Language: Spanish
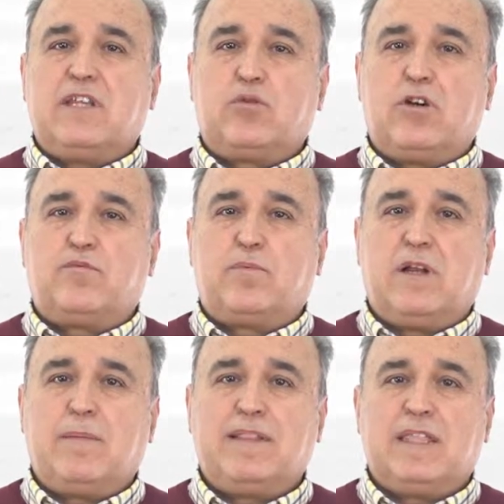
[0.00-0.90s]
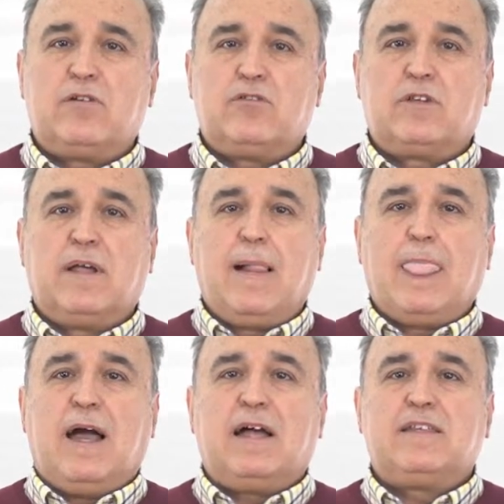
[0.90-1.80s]
de suelos problemáticos
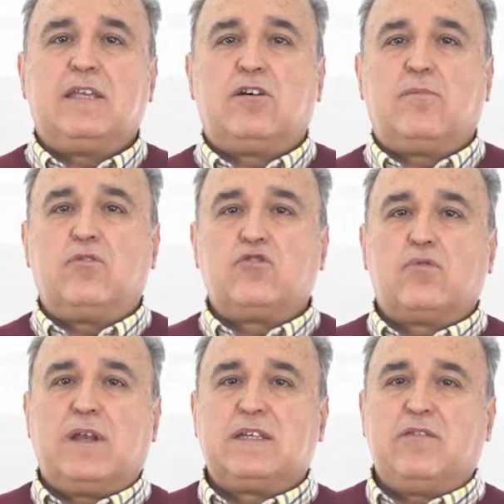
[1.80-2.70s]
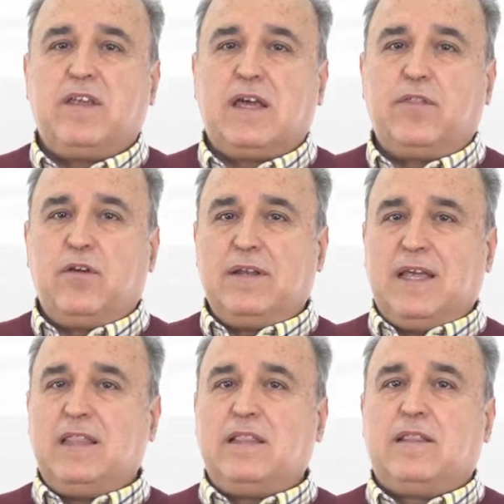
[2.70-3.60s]
así como su clasificación
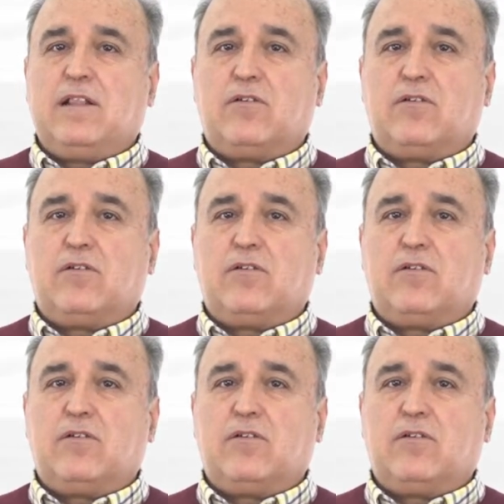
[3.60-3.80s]
en